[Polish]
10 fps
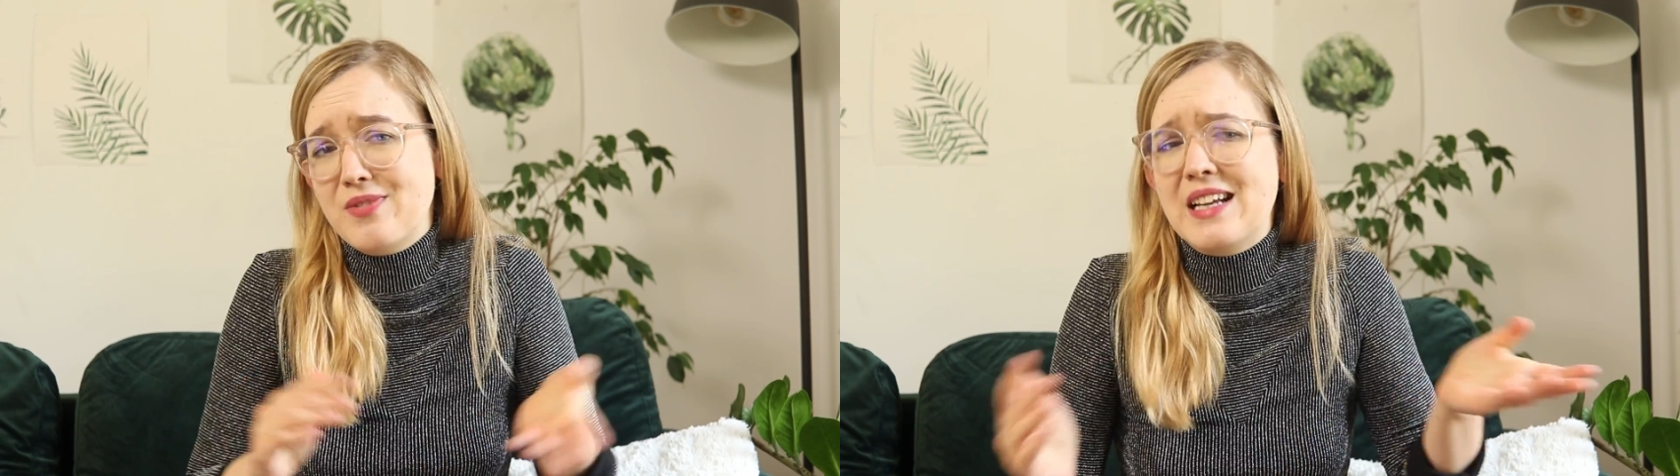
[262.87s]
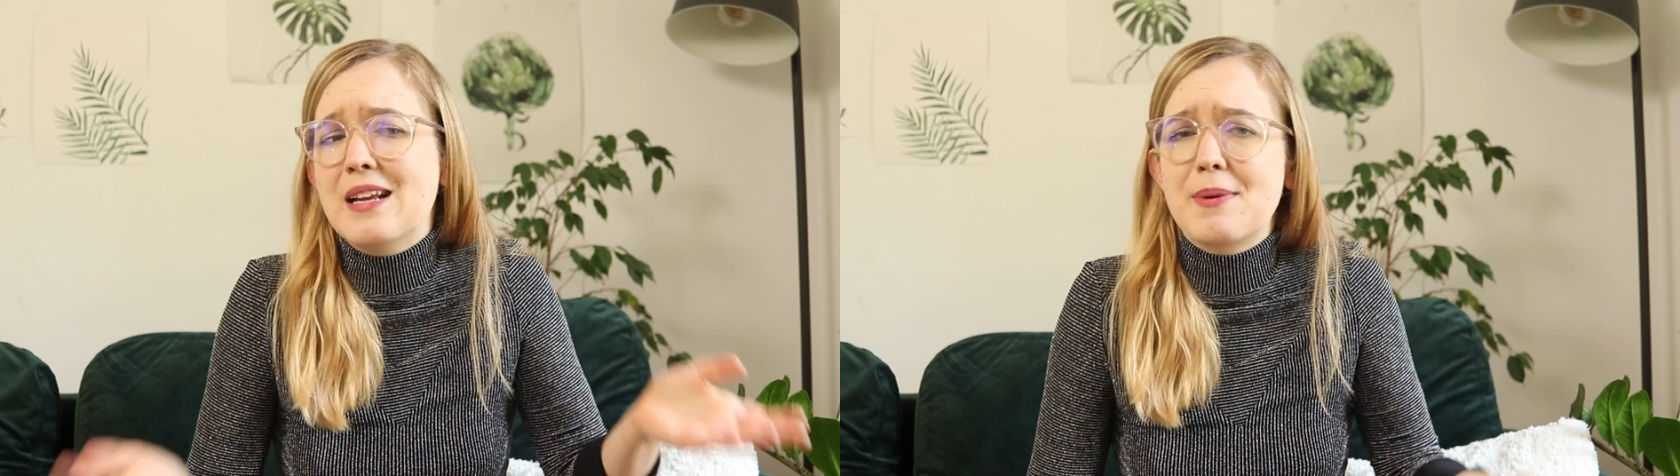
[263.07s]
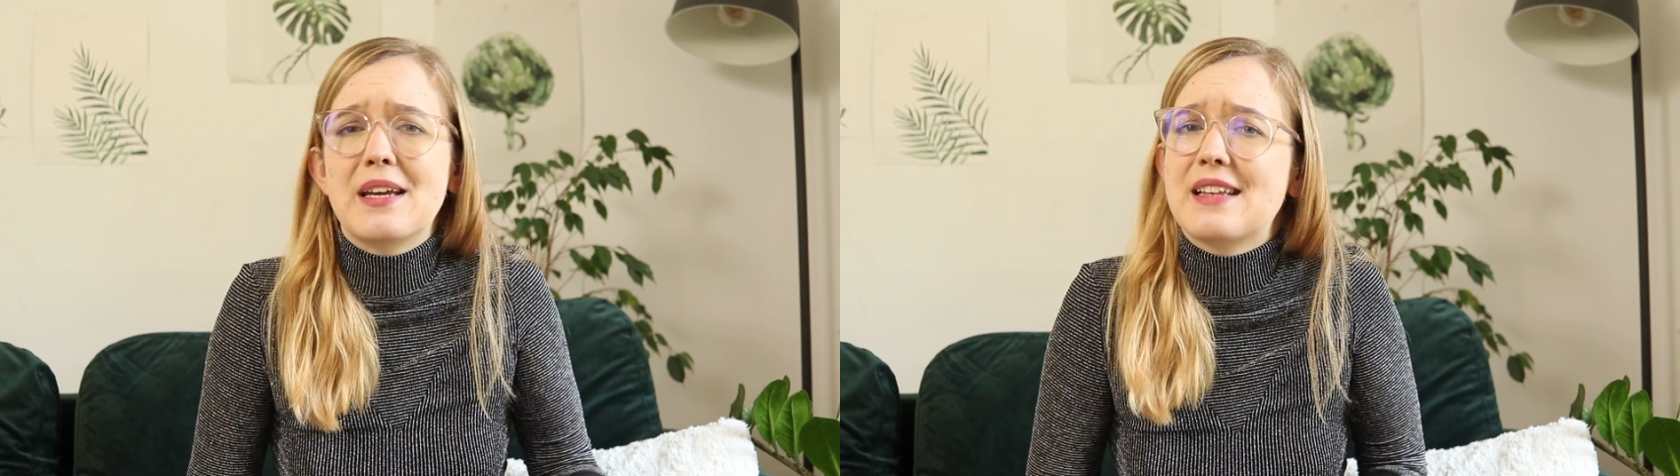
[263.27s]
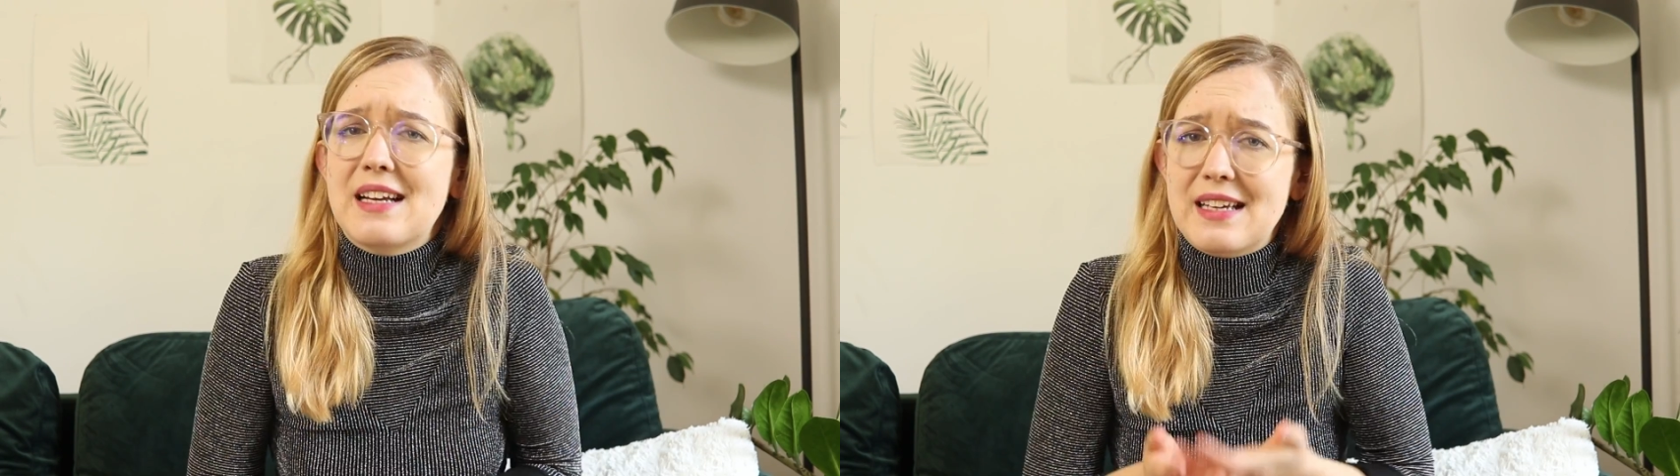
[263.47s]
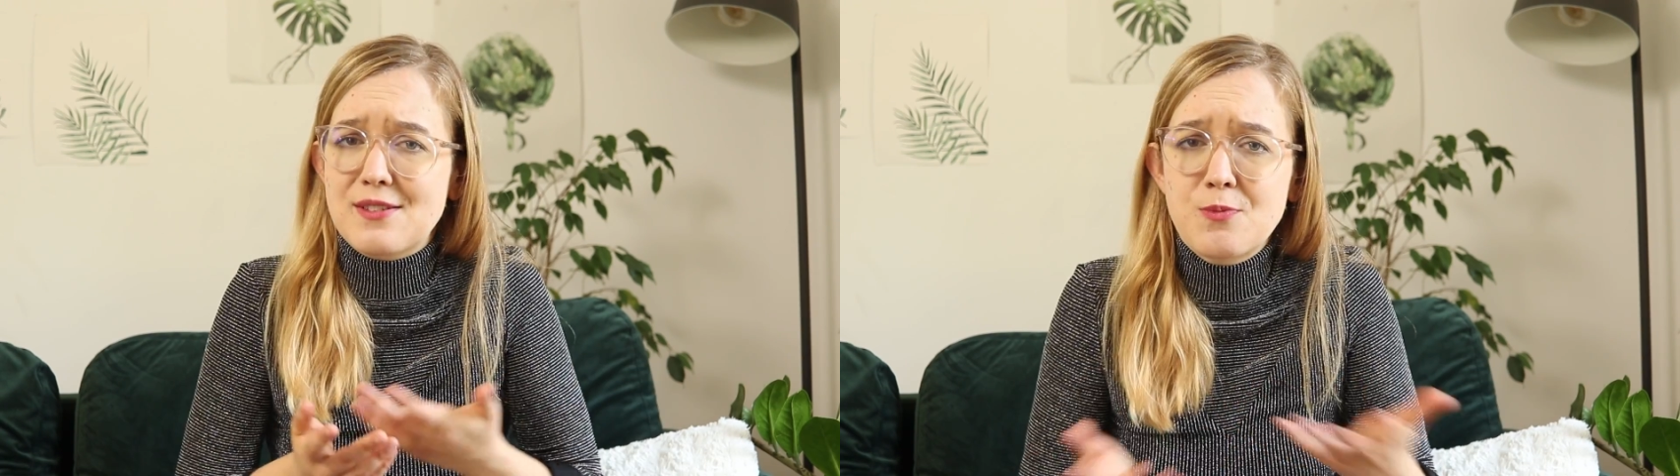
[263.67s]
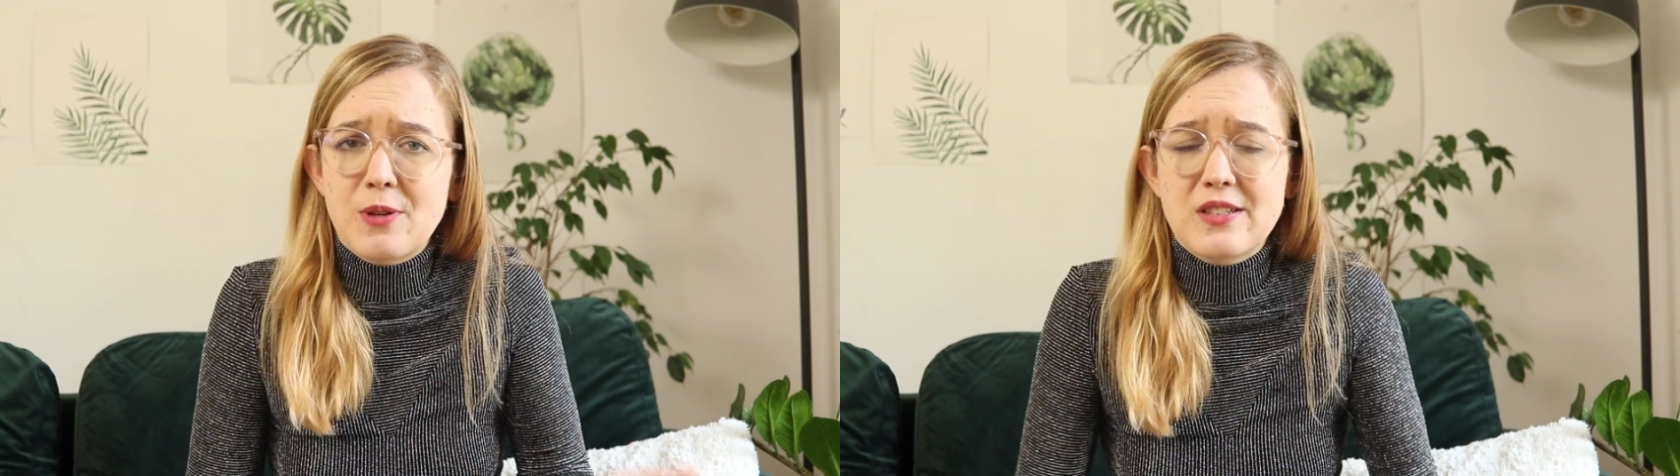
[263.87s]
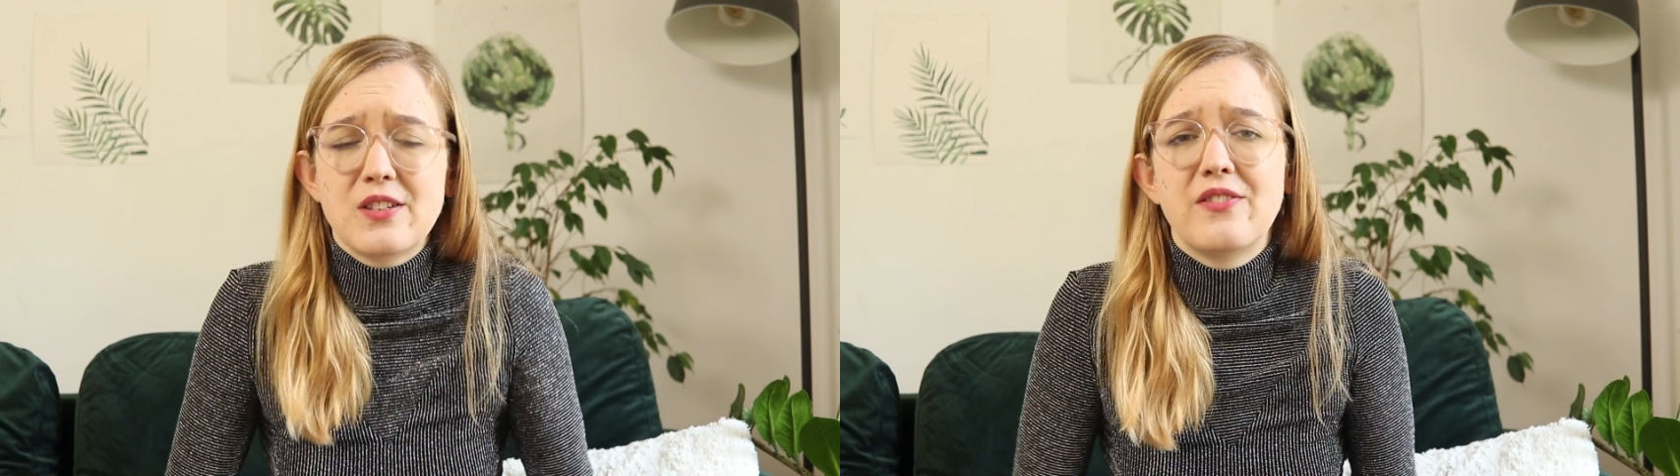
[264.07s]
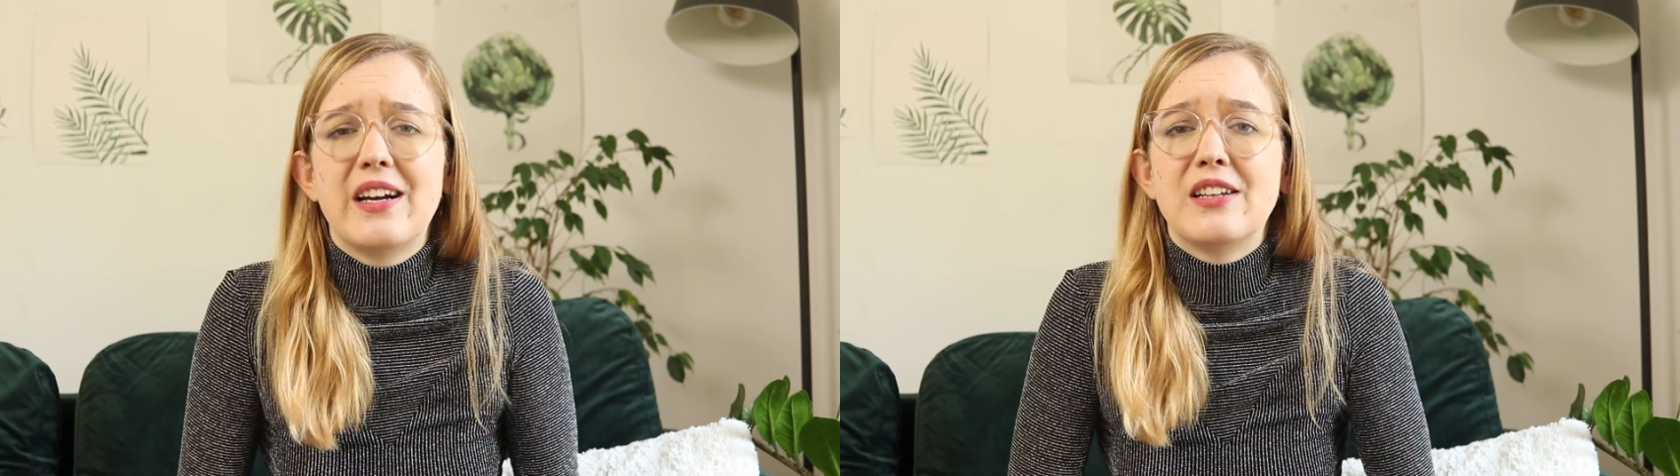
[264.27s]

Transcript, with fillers: najlepiej takie 100%,